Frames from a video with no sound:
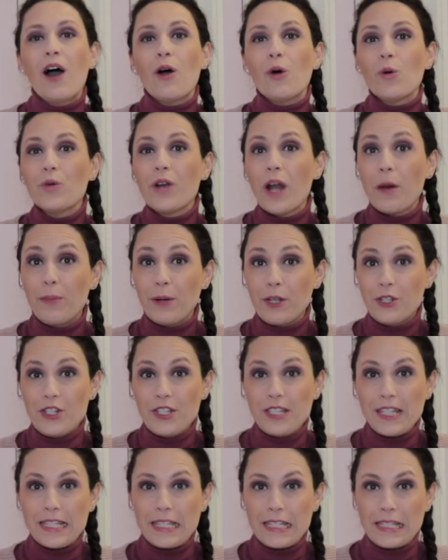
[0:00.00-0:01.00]
Una
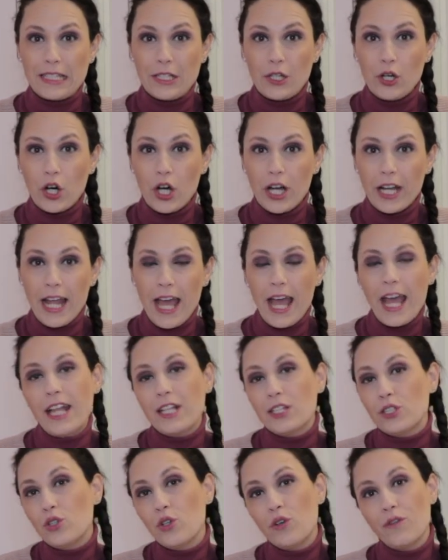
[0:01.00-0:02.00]
precisazione
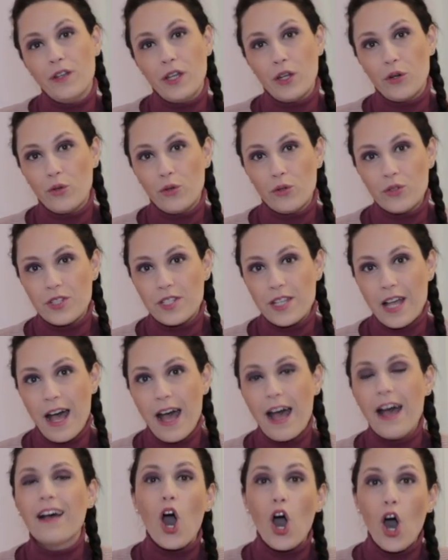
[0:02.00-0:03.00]

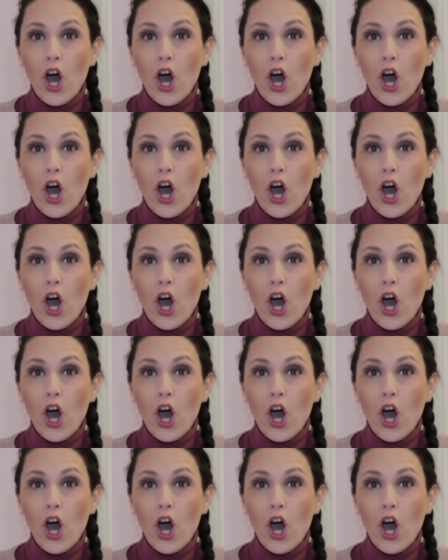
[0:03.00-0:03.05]
doverosa,